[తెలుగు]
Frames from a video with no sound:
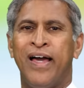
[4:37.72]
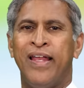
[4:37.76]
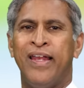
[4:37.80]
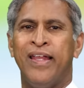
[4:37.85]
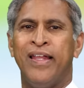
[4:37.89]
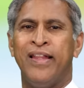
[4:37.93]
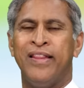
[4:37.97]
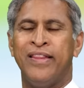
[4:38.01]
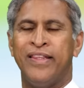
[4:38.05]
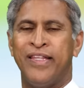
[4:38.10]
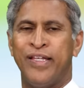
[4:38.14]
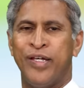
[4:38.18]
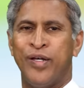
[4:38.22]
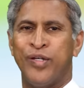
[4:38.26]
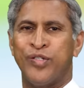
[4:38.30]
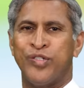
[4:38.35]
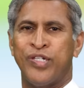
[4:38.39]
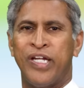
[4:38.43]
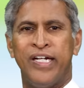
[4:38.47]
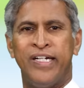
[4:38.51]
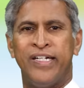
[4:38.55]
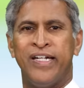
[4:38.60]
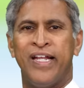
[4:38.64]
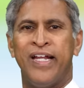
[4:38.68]
అలిల్
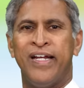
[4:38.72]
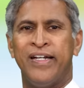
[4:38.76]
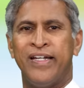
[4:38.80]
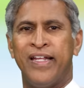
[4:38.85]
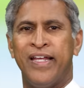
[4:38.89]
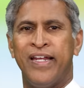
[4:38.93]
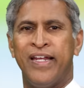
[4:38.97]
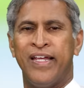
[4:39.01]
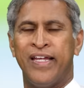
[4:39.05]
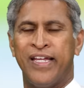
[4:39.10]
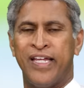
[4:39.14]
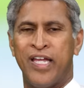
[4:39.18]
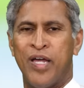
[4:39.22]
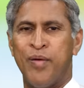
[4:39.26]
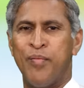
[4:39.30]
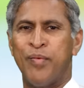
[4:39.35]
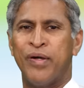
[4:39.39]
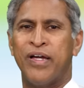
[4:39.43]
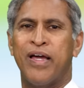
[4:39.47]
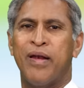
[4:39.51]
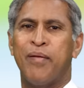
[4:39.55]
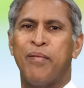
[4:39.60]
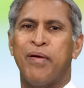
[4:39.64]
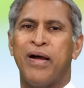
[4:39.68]
థియోసైనేట్ అనే
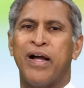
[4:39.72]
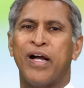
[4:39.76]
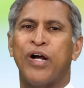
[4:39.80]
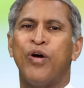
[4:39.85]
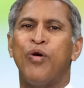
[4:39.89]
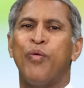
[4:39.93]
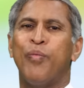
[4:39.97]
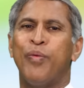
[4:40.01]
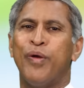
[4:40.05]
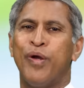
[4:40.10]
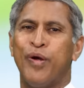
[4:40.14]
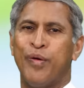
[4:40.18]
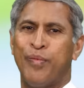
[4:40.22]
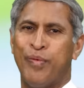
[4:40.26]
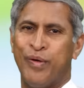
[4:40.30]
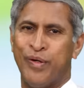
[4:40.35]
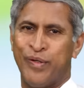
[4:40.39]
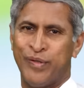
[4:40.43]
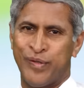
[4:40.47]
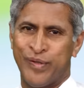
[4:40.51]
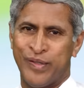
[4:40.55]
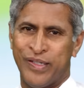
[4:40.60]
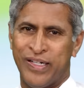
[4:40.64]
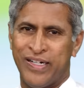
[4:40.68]
కెమికల్ బాగా
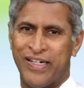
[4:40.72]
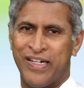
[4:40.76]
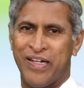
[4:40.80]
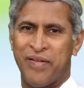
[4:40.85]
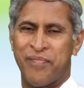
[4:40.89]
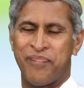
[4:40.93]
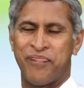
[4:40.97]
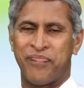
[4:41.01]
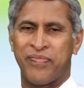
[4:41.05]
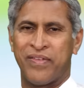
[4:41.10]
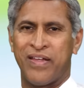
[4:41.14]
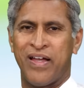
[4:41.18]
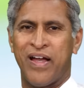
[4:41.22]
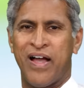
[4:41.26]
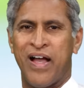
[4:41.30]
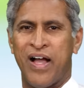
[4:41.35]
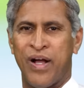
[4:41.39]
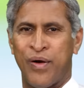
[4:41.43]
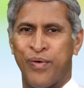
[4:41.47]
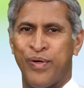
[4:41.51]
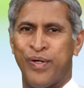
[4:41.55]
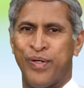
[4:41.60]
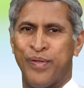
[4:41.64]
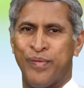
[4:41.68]
ఉపయోగపడుతుందట
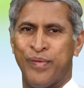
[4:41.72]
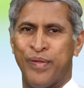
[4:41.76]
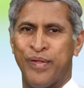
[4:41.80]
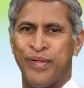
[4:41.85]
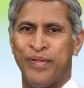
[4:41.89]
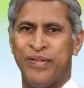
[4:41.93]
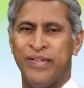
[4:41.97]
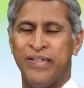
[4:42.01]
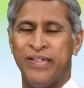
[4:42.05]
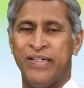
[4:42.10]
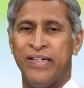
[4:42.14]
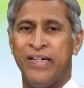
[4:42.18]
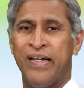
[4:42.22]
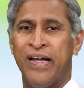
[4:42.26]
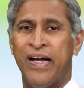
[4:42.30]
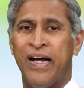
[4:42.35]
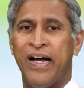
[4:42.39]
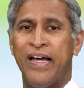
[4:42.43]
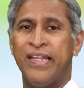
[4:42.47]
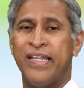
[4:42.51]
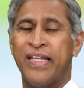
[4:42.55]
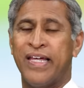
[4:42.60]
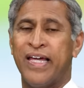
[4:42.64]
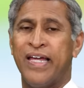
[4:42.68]
ఆ కోణంలో
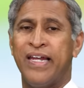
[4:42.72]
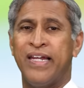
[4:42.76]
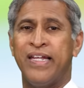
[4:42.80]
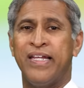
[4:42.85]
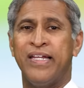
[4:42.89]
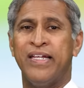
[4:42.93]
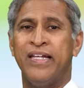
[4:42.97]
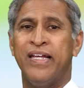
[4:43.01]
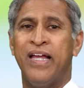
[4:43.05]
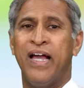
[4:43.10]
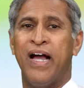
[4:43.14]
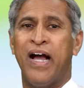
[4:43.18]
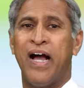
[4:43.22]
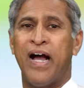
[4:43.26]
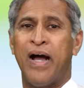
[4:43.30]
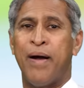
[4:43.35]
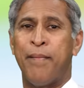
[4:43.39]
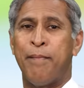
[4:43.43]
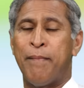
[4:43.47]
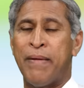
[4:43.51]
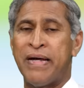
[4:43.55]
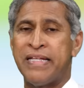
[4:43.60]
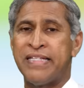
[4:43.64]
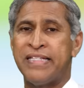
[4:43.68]
అందుకని ఆ
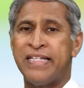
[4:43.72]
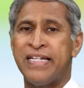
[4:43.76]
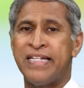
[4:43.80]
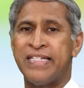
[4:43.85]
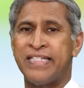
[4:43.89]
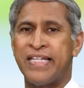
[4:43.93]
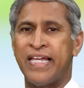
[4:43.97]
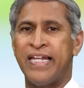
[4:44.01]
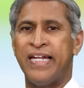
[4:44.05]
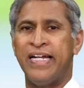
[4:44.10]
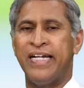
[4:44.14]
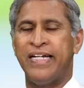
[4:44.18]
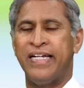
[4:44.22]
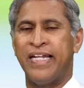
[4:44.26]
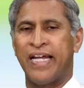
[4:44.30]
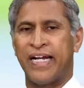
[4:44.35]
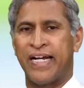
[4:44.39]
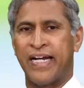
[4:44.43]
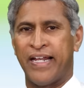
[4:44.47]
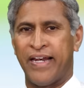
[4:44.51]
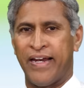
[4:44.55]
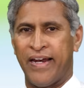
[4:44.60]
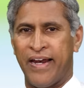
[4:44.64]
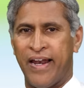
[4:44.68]
మజిల్స్ అన్నిటిని
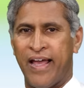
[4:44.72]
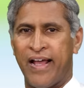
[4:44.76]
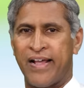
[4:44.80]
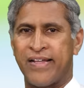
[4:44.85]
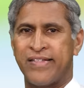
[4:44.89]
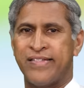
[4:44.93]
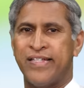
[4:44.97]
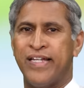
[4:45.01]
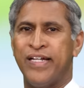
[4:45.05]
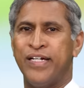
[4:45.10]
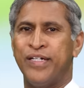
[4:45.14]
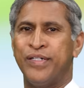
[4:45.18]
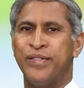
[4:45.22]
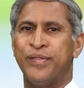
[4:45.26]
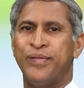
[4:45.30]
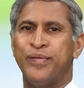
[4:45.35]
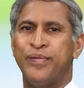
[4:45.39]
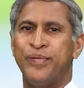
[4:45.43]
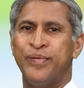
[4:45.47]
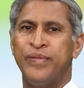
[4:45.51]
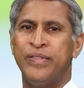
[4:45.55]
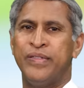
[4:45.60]
అక్కడ రిలాక్స్ చేయటం